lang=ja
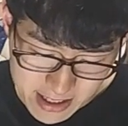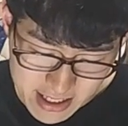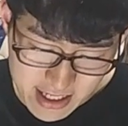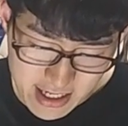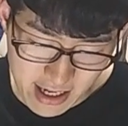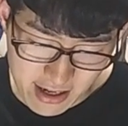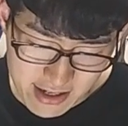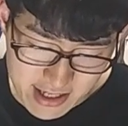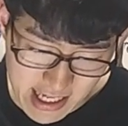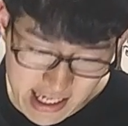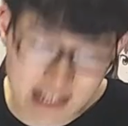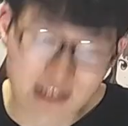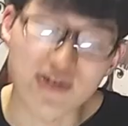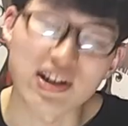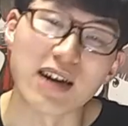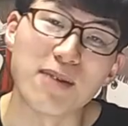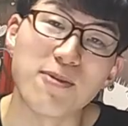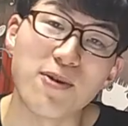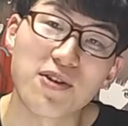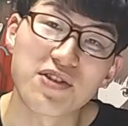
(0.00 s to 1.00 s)
あ、次回の最終
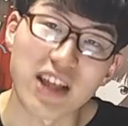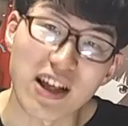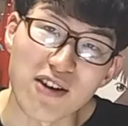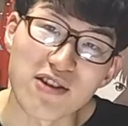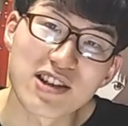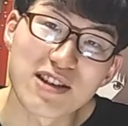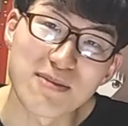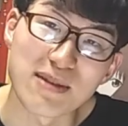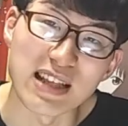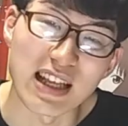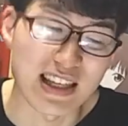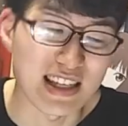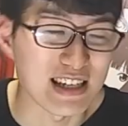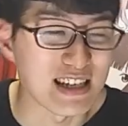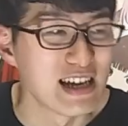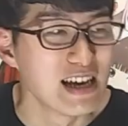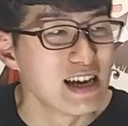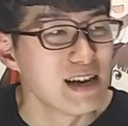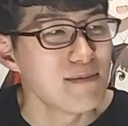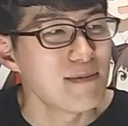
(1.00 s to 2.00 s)
回も楽しみだ
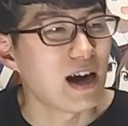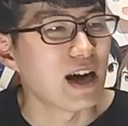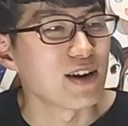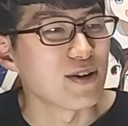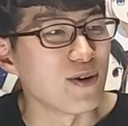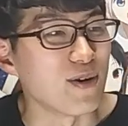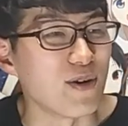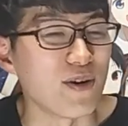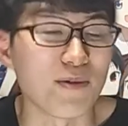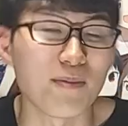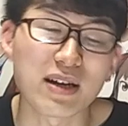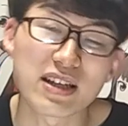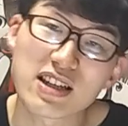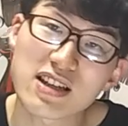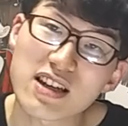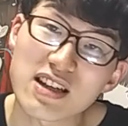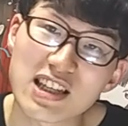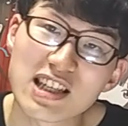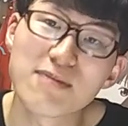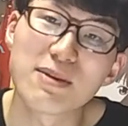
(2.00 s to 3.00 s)
し、まあ、あの、まあ、
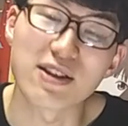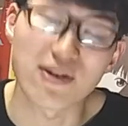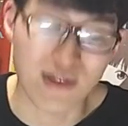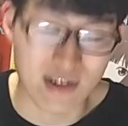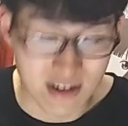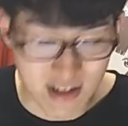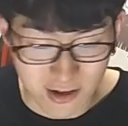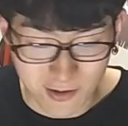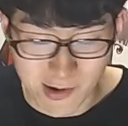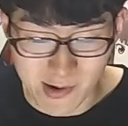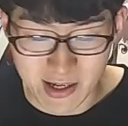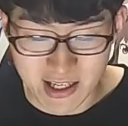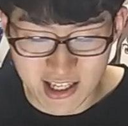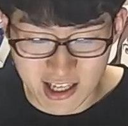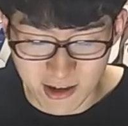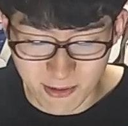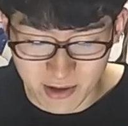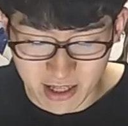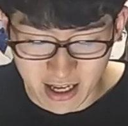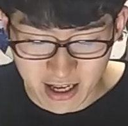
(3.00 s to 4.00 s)
しっかり締めてくれると思います
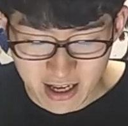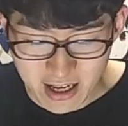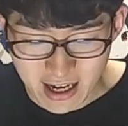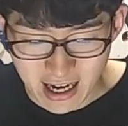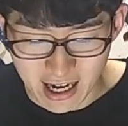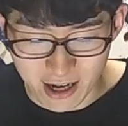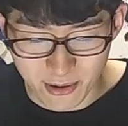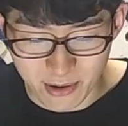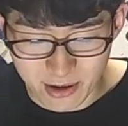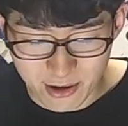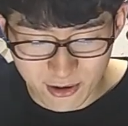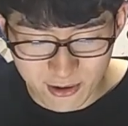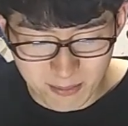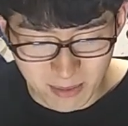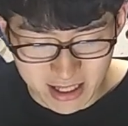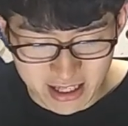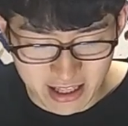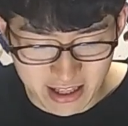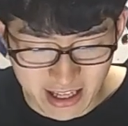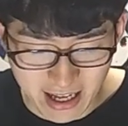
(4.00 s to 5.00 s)
けどもね、あの、
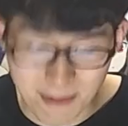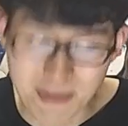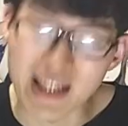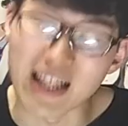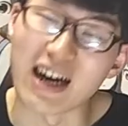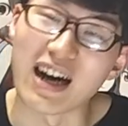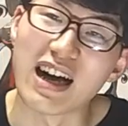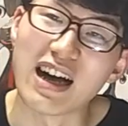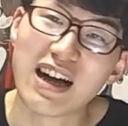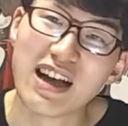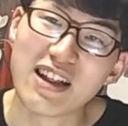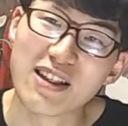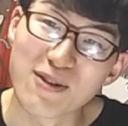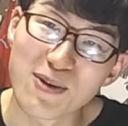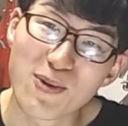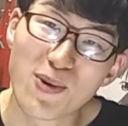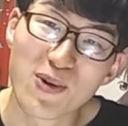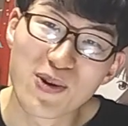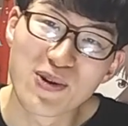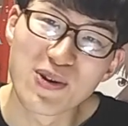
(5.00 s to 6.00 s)
また涙、
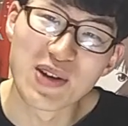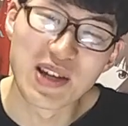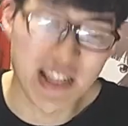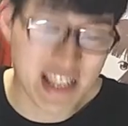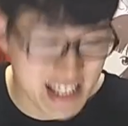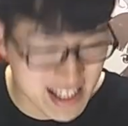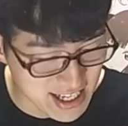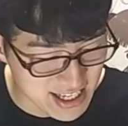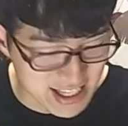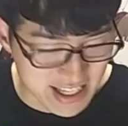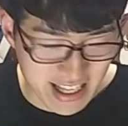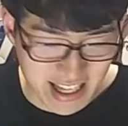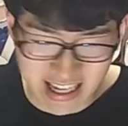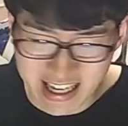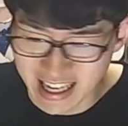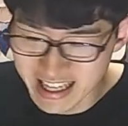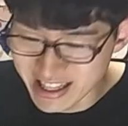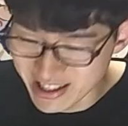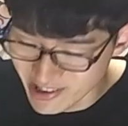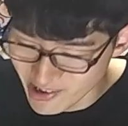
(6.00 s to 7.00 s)
号泣必死なんじゃない
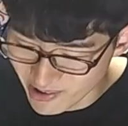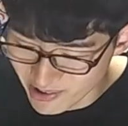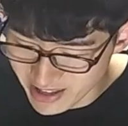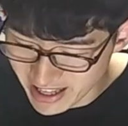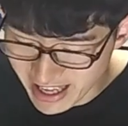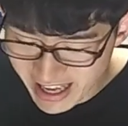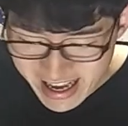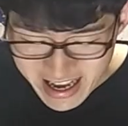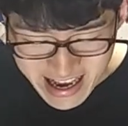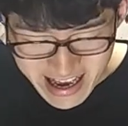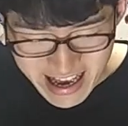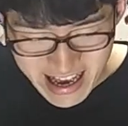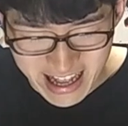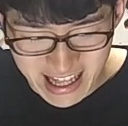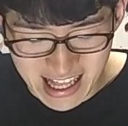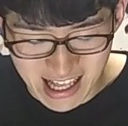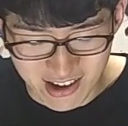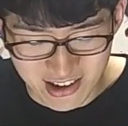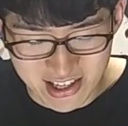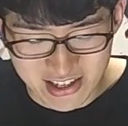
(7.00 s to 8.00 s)
かという、これね、
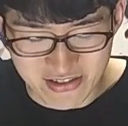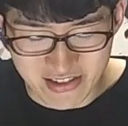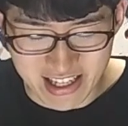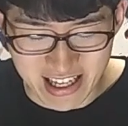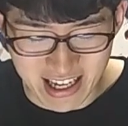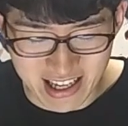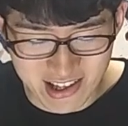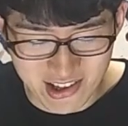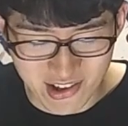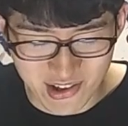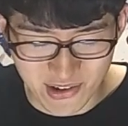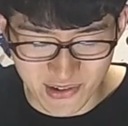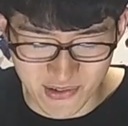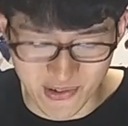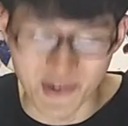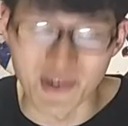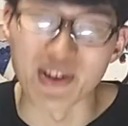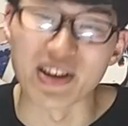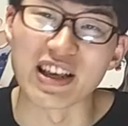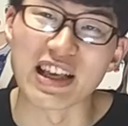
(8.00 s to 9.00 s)
えー、楽しみだなと
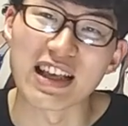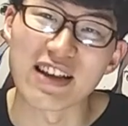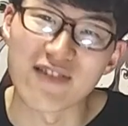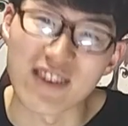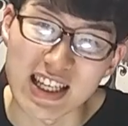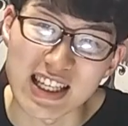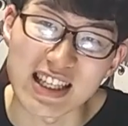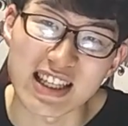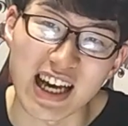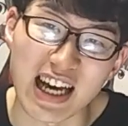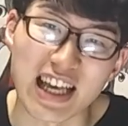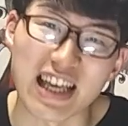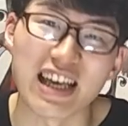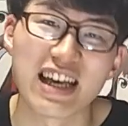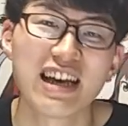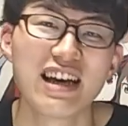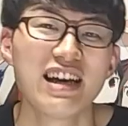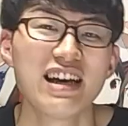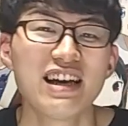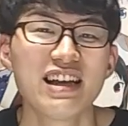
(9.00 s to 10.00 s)
思います。はい。
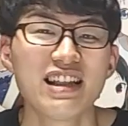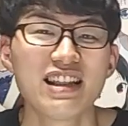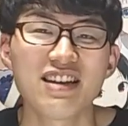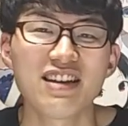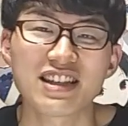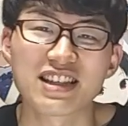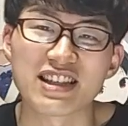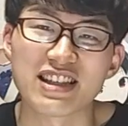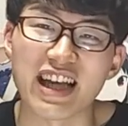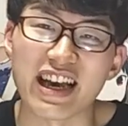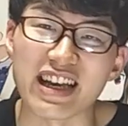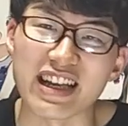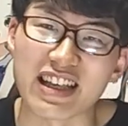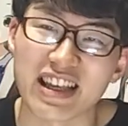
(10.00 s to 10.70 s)
では、第